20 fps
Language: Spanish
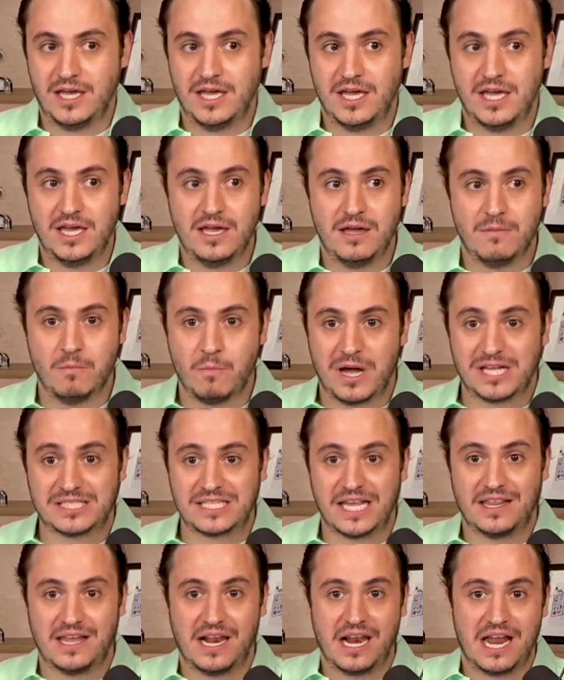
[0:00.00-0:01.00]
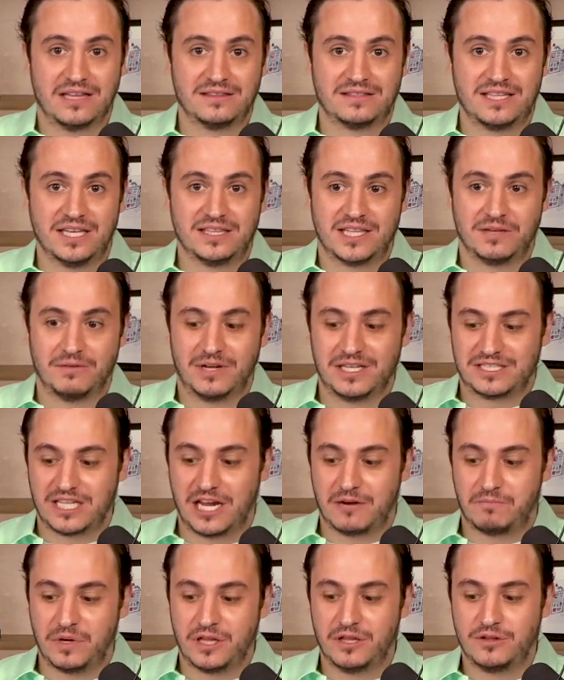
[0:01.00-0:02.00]
Y más adelante te va a
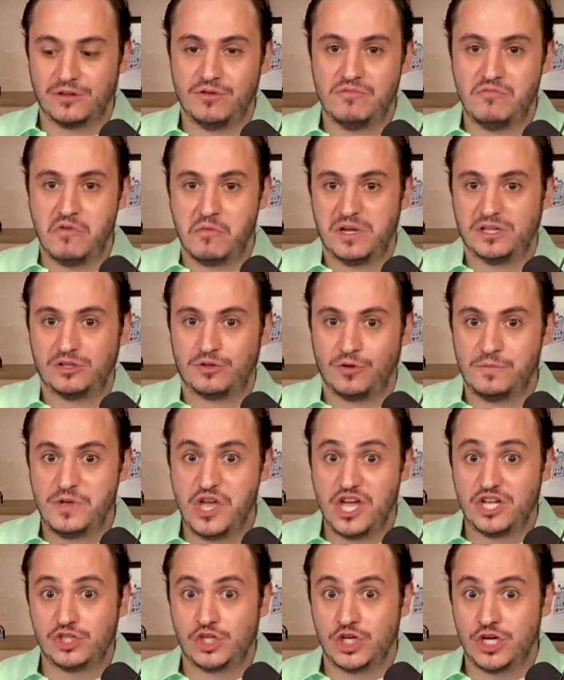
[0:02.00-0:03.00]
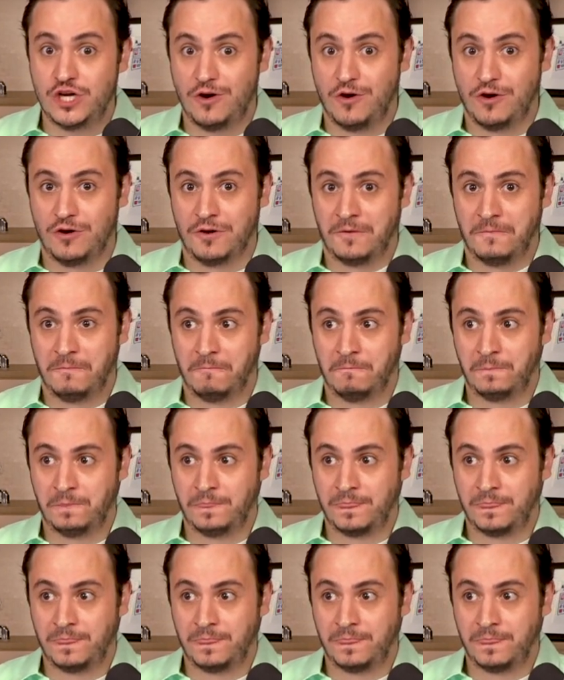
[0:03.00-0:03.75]
estar perdiendo un momento bien chingón.